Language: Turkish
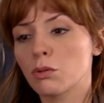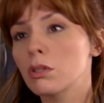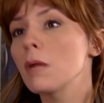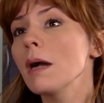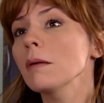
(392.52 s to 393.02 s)

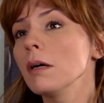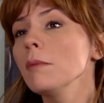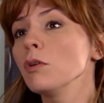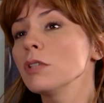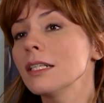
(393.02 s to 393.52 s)
Kusura bakma
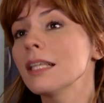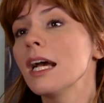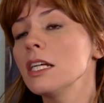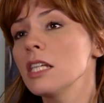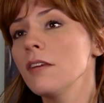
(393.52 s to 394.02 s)
ama onlar da
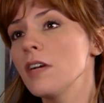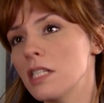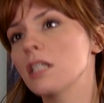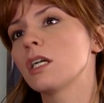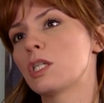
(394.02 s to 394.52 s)
her şeye
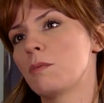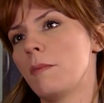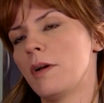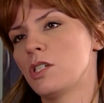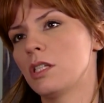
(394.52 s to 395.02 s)
fazla
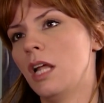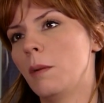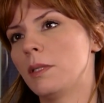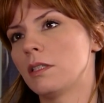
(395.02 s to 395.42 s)
karışmaya başladılar